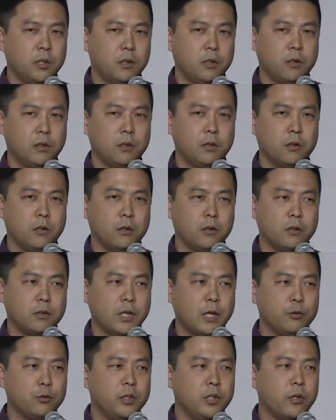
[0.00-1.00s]
어,
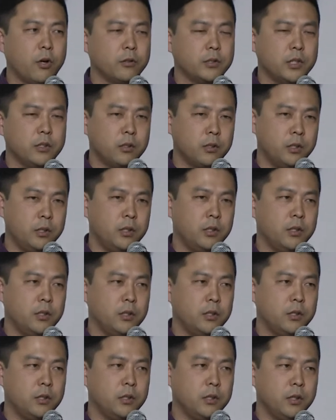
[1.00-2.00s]
단순히
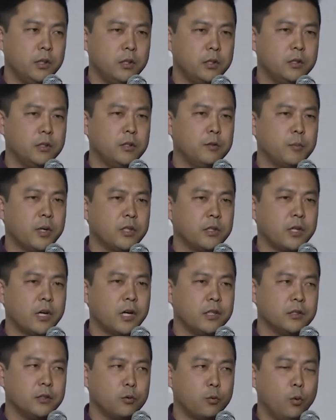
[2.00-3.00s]
경제적인 이익을만
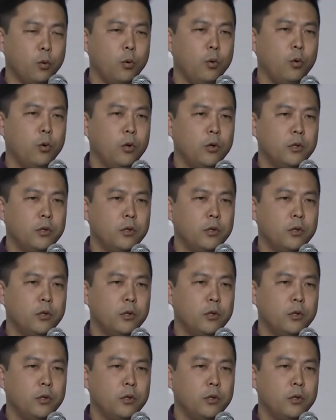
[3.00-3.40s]
가지고